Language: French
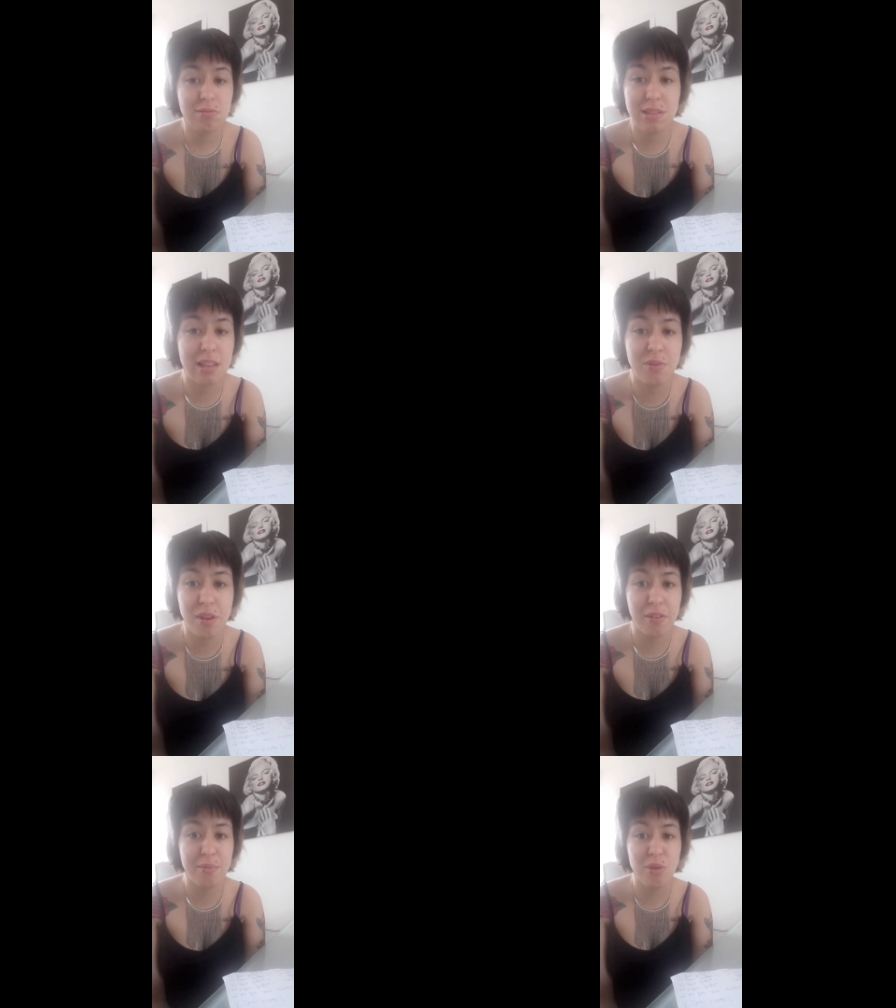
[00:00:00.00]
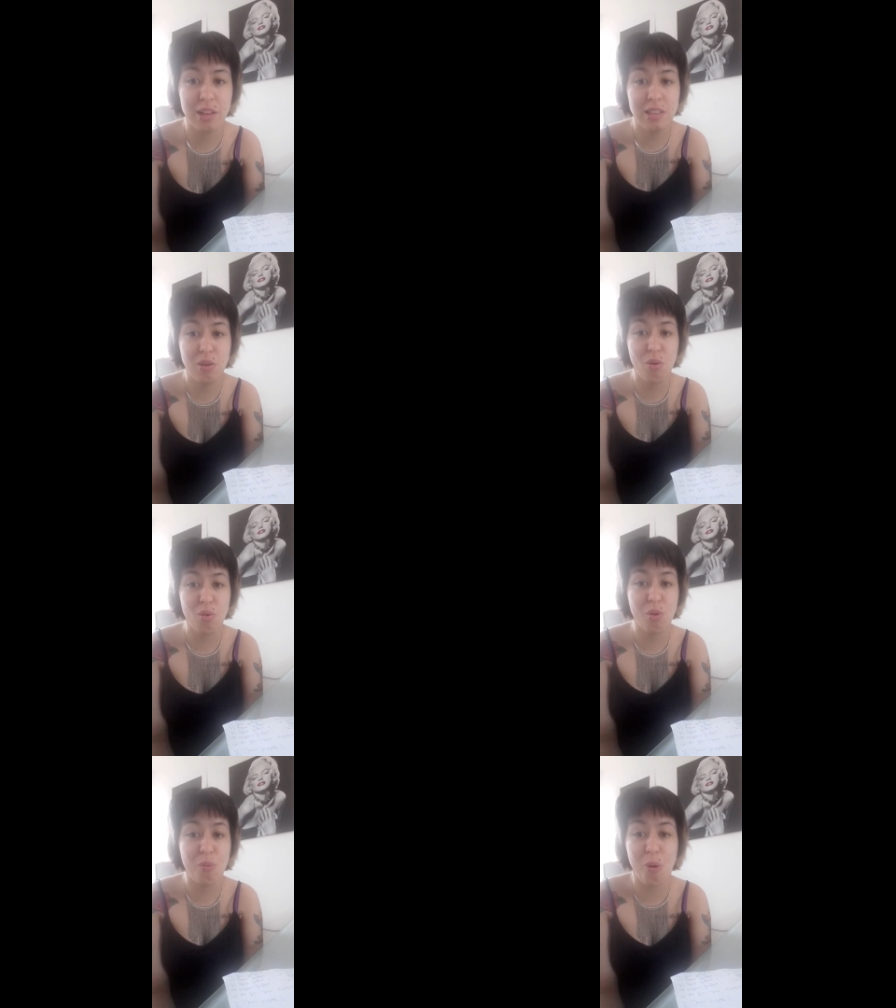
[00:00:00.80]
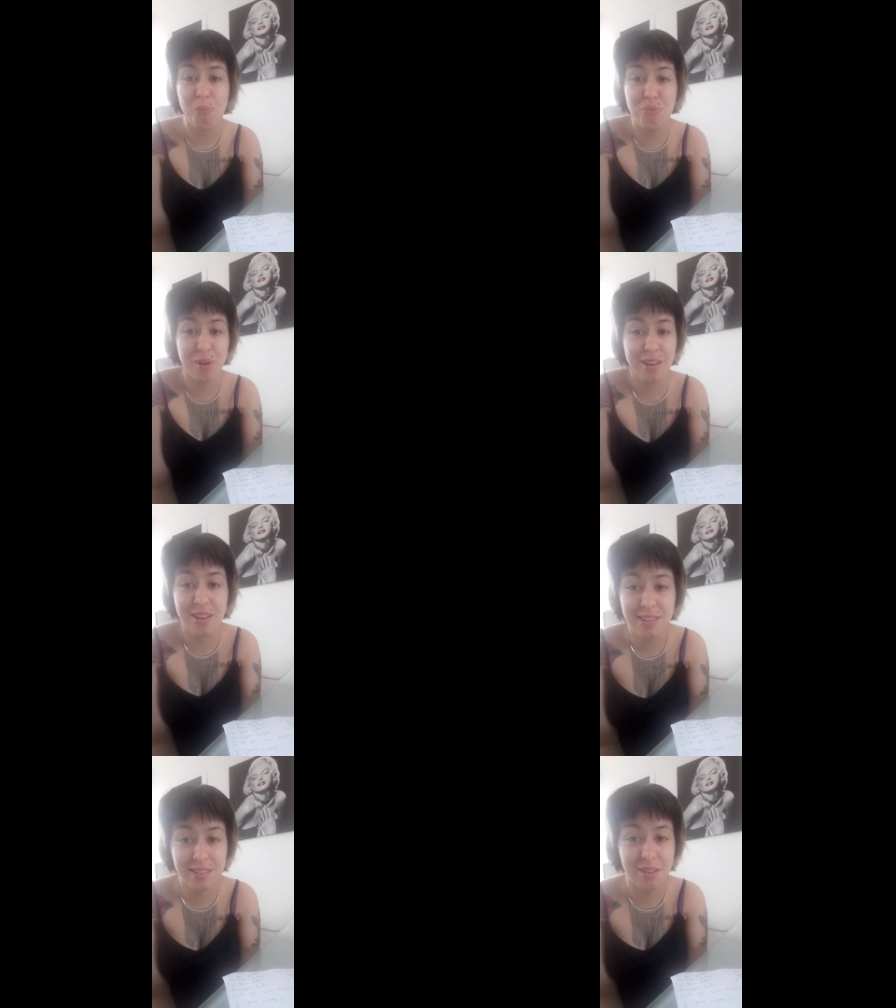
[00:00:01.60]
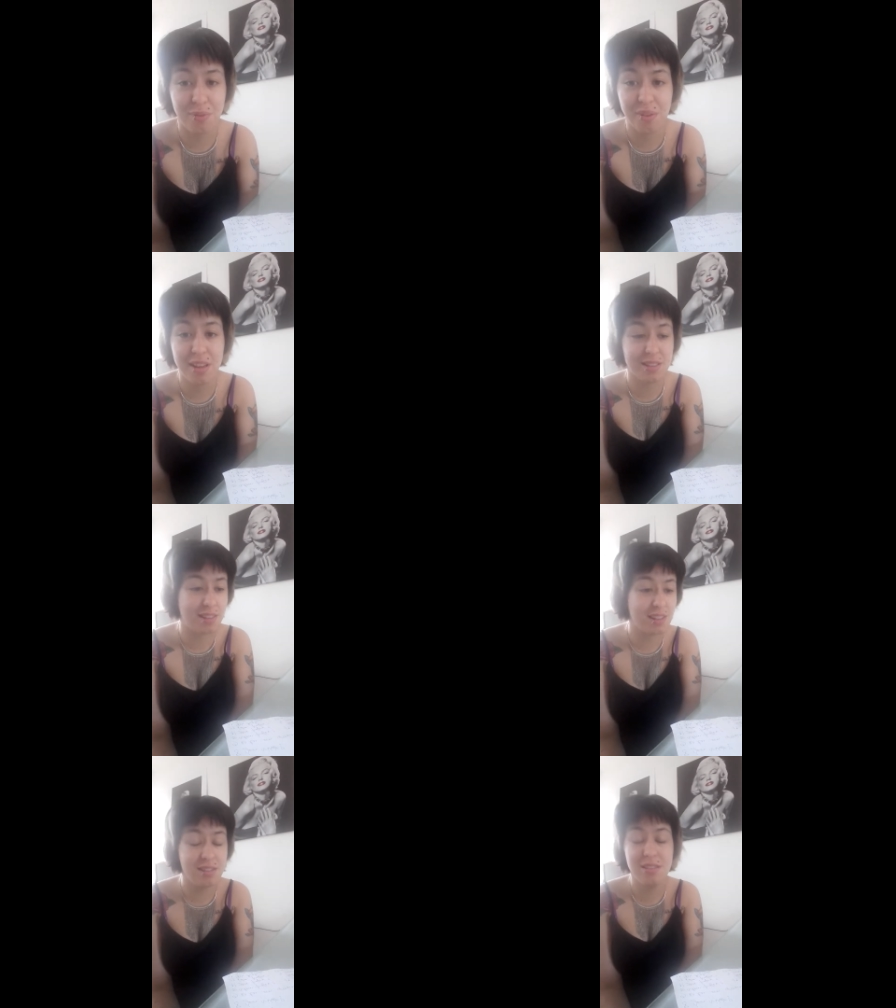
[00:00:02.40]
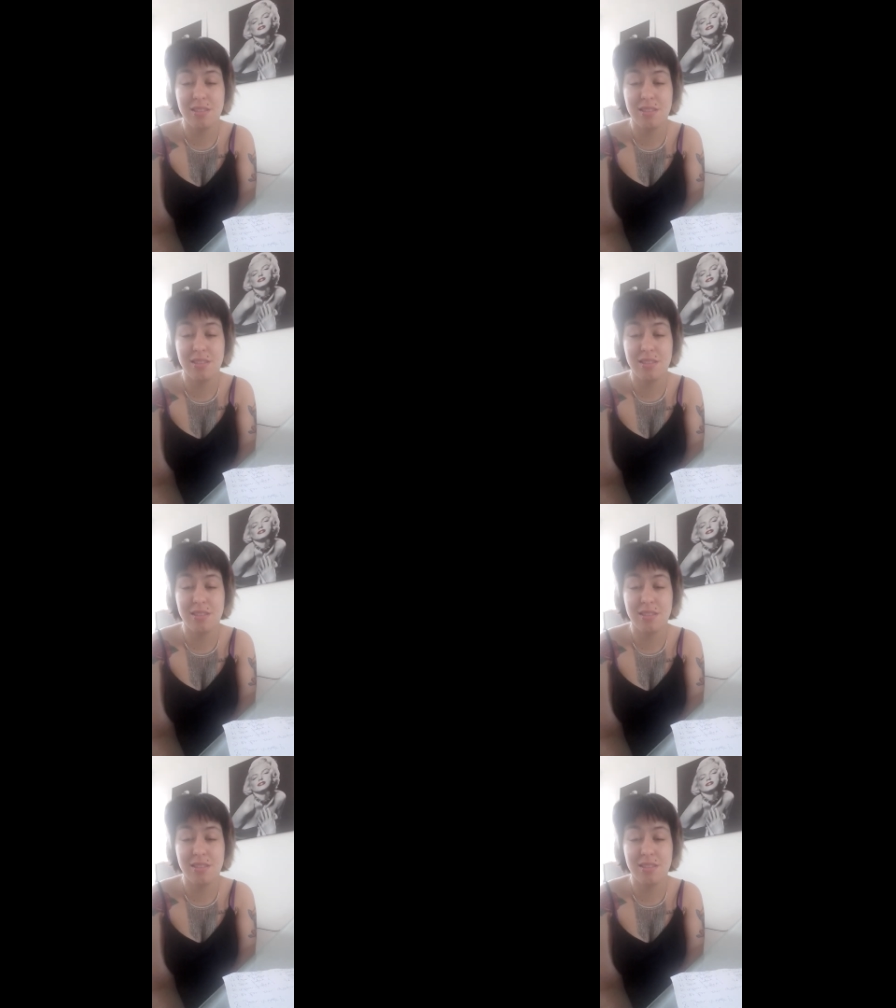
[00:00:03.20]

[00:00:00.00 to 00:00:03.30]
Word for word: ça devient vraiment ridicule, on comprend plus rien à ce qu'elle fait, à ce qu'elle dit.